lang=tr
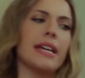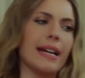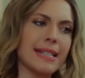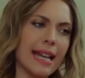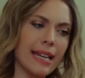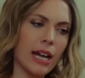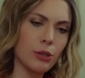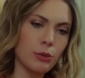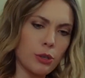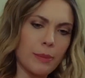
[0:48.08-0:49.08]
Yani sen
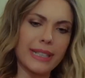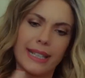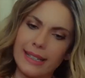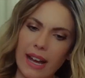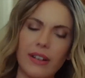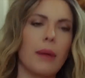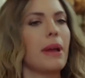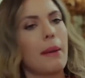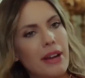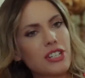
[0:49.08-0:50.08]
yarın öbür gün bana iyi
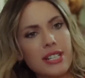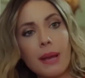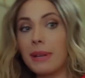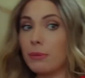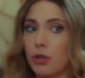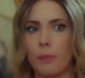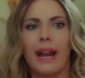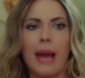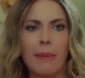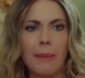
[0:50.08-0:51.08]
davranmaya başlasan benim
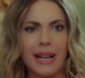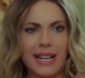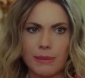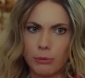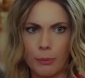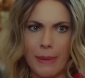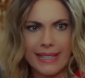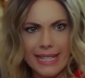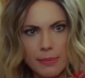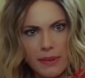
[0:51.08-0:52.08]
şüphelenmem lazım bunun
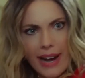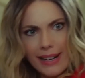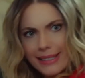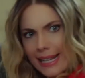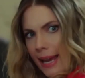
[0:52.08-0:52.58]
metresi mi var